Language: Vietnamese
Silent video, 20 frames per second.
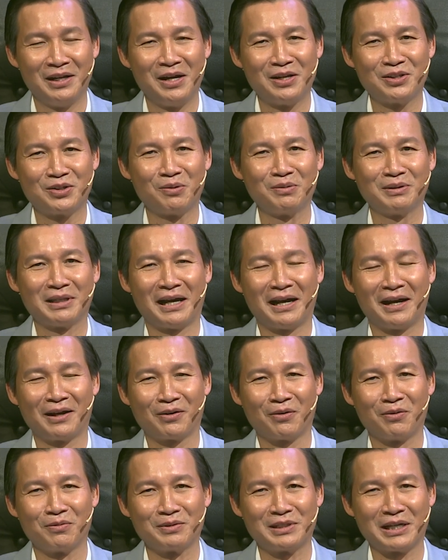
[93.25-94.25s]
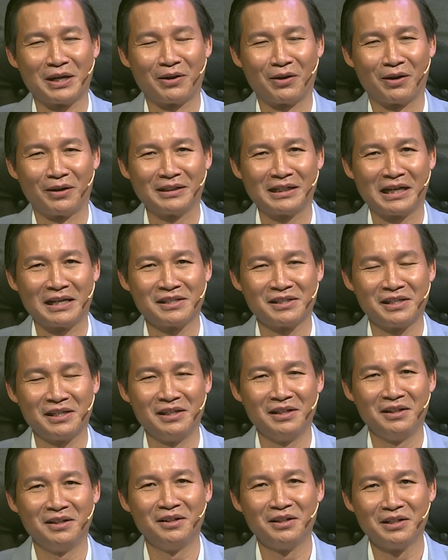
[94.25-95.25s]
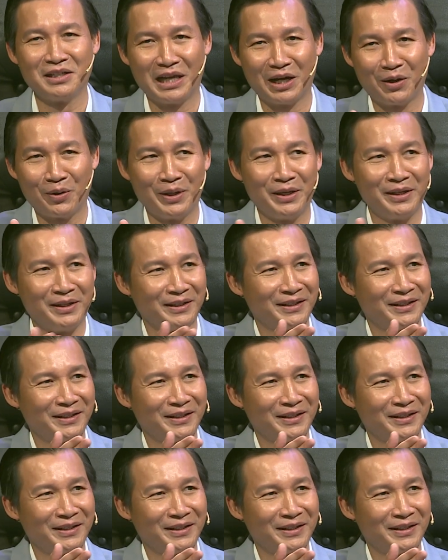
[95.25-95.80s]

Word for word: Chúng ta cùng chào đón ca sĩ Lương Gia Huy.